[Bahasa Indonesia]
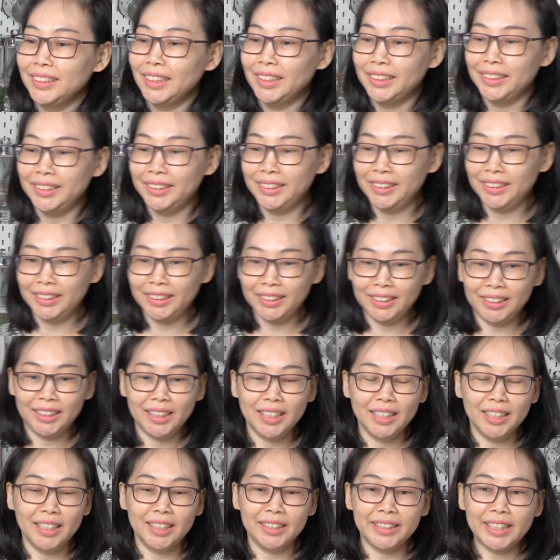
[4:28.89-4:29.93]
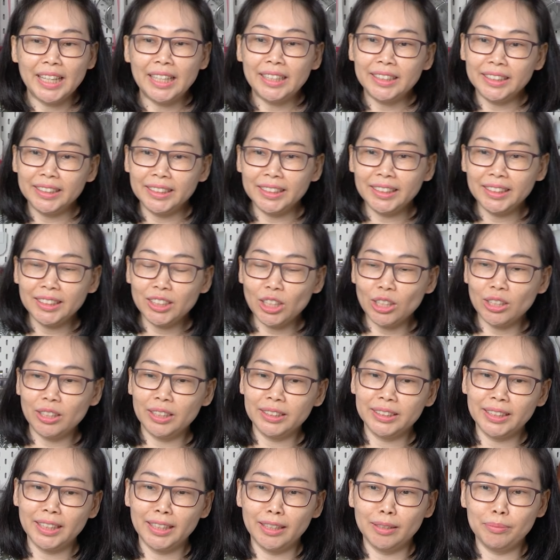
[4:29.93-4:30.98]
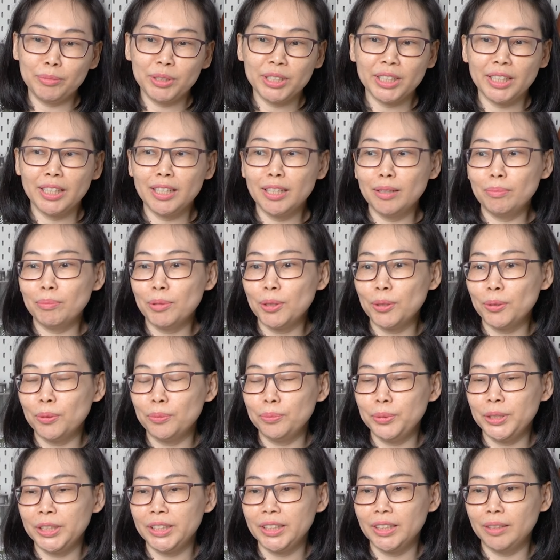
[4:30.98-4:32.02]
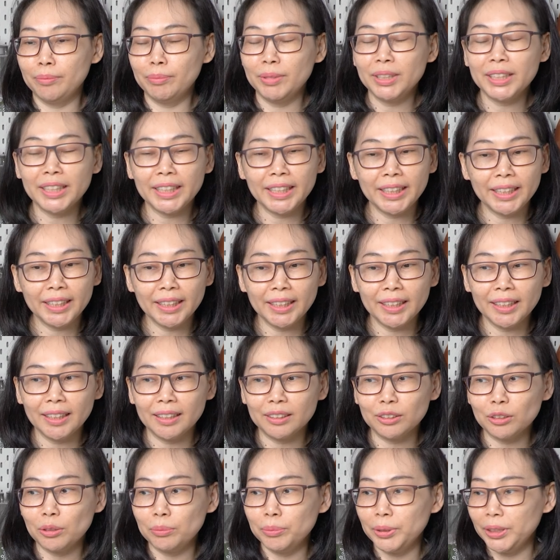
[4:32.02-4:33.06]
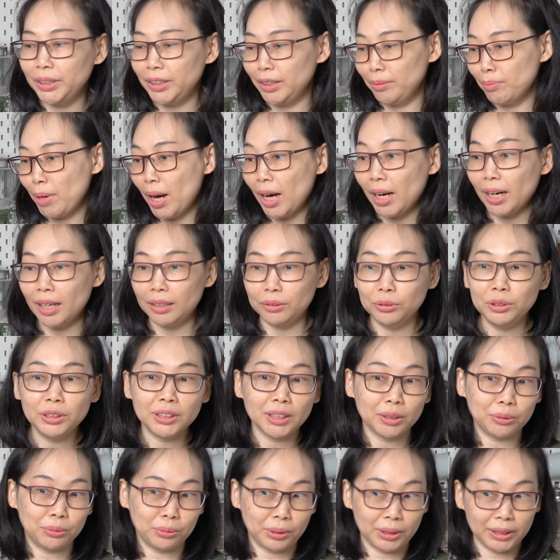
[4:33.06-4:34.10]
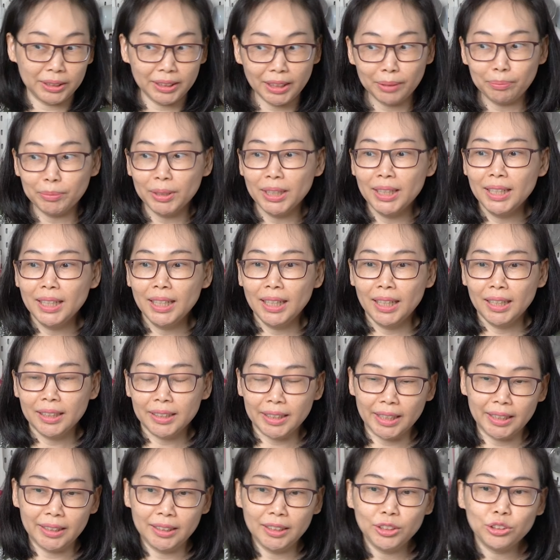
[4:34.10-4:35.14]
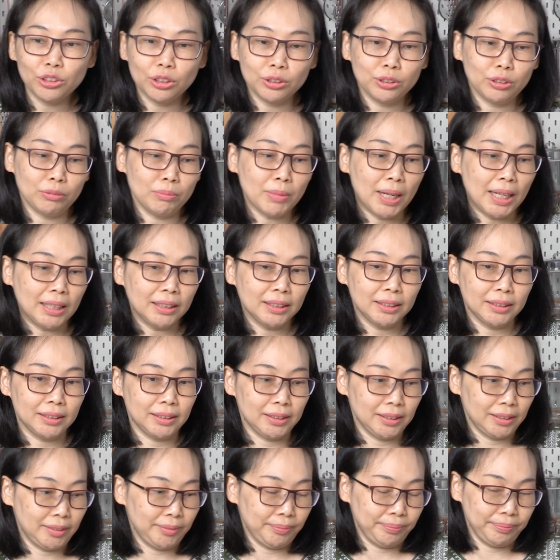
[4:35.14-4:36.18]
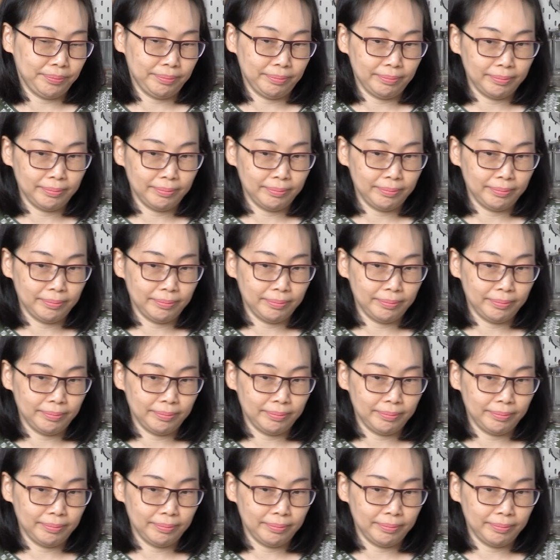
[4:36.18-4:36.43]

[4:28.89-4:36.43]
Jadi dan ini kalau saya misalnya mau bikin mereng atau bikin makarun satu resep, nah ini cocok banget.